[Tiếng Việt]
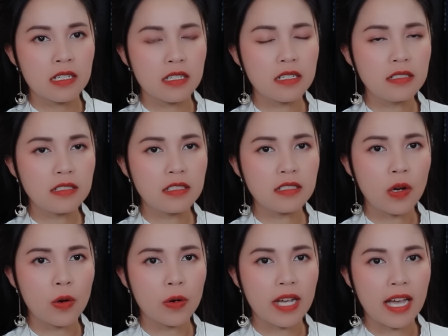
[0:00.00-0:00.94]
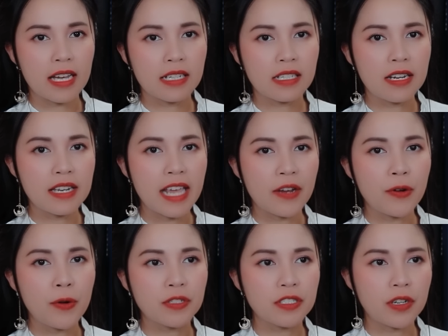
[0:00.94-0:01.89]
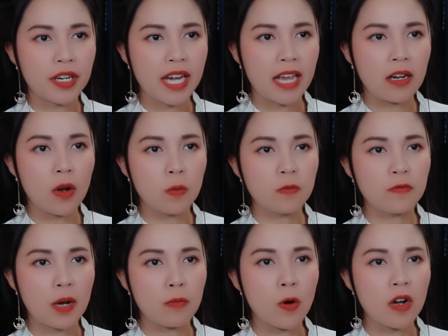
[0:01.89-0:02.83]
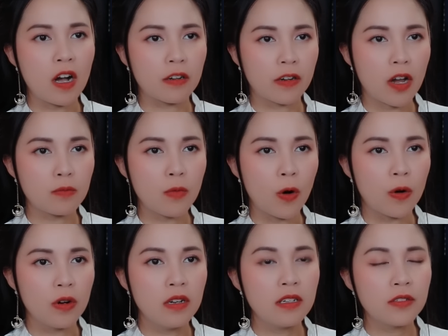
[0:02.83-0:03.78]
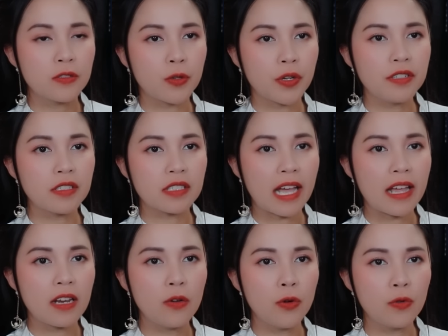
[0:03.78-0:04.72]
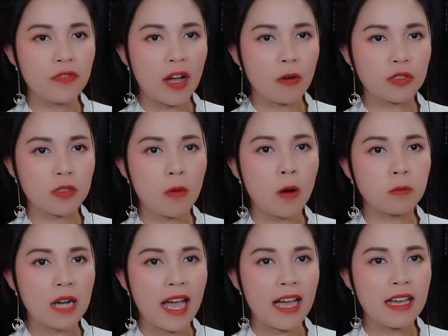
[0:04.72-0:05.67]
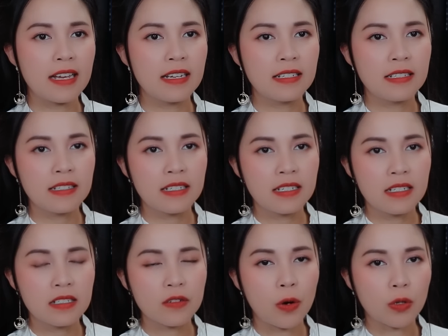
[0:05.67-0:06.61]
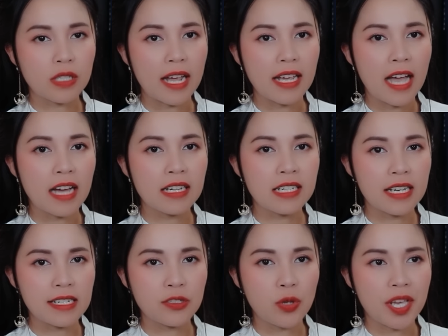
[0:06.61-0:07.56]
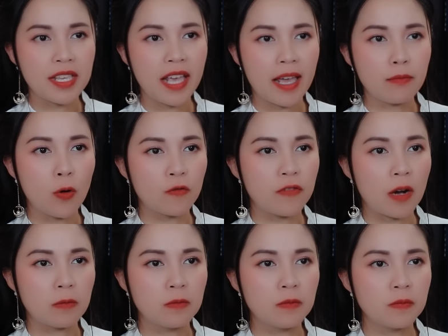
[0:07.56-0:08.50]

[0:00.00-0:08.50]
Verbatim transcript: Đứng trước hồ cá, tên Gia Nô soi đèn lồng vào một hòn non bộ, rồi đưa tay luồn vào trong hốc đá. Cổ tay hắn khẽ xoay nhẹ một vòng.